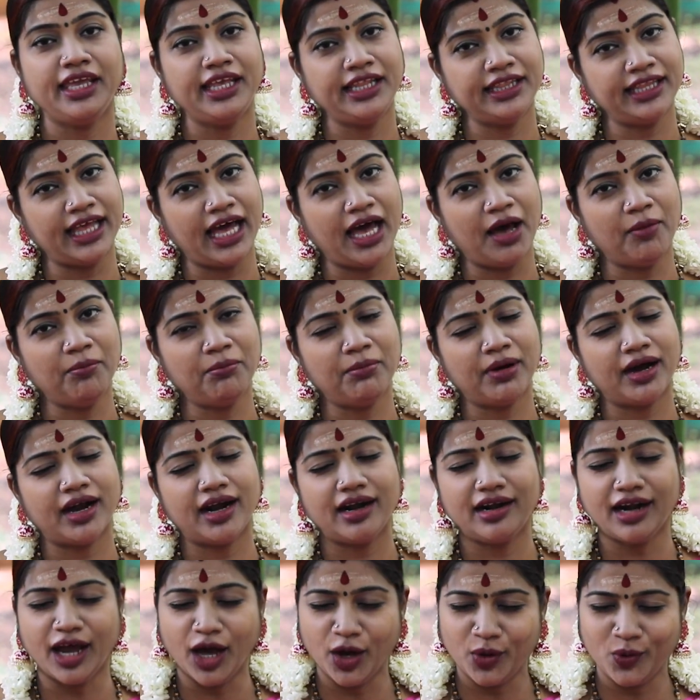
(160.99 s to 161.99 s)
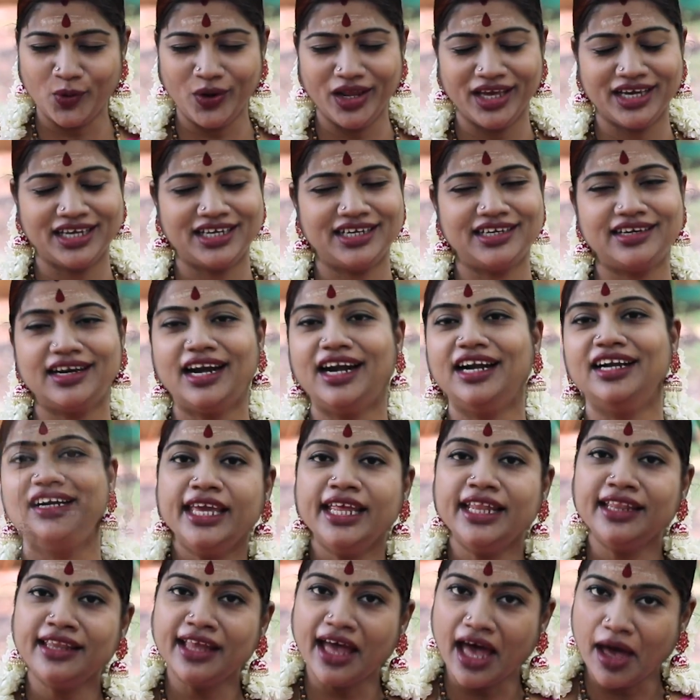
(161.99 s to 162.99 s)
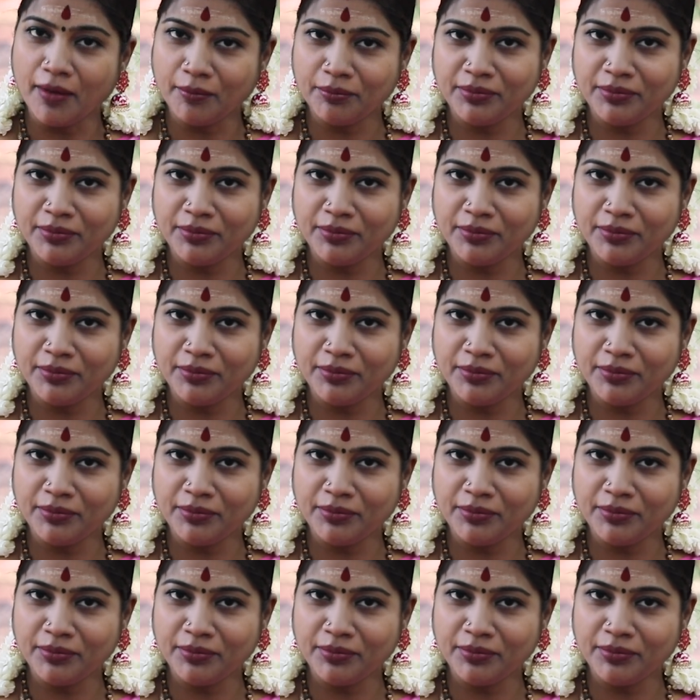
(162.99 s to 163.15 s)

இந்த அம்பாள் அருளுகின்றாள் இந்த